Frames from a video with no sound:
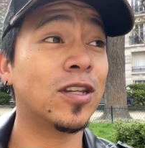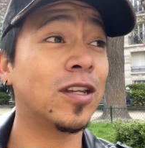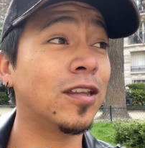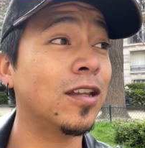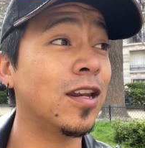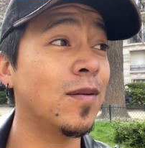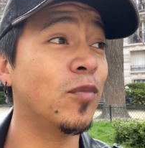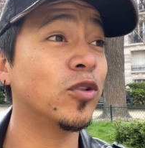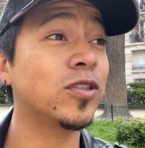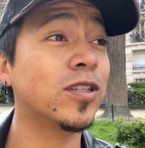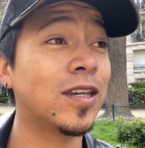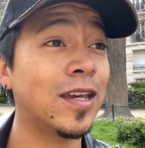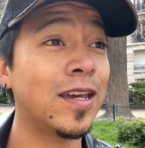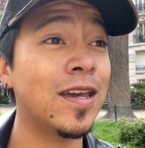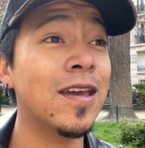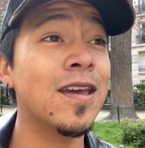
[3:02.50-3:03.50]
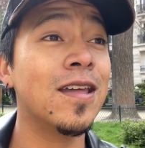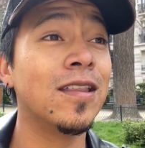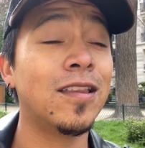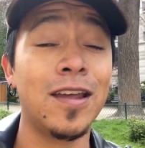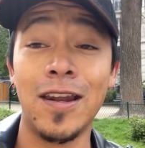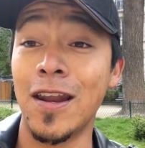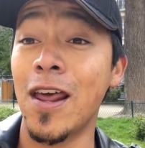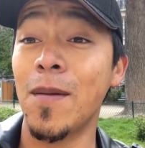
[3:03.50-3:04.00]
que tenemos que
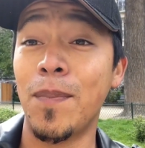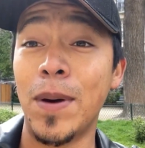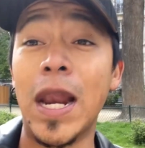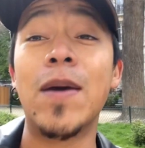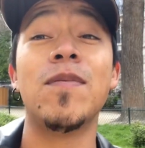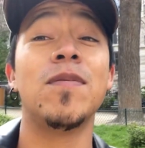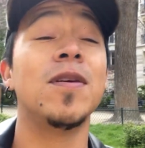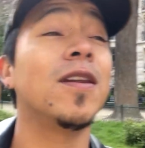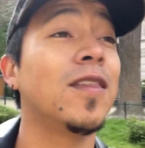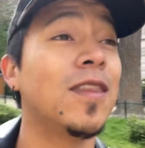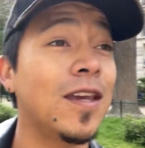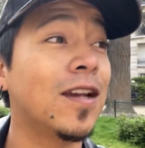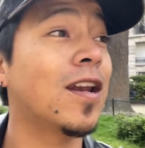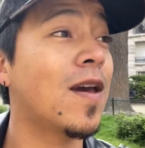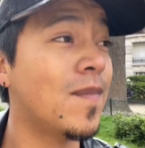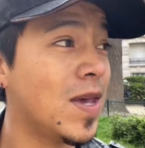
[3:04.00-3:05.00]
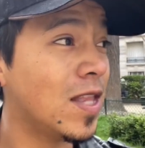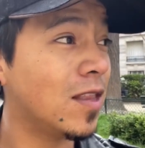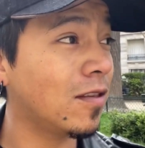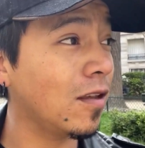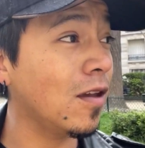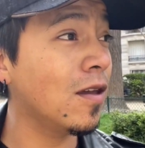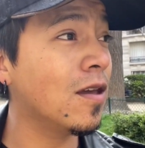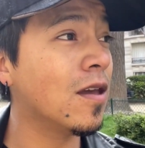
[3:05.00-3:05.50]
tener para vivir
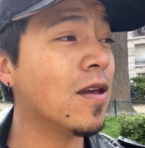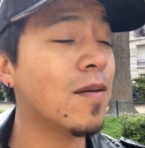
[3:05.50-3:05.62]
dignamente,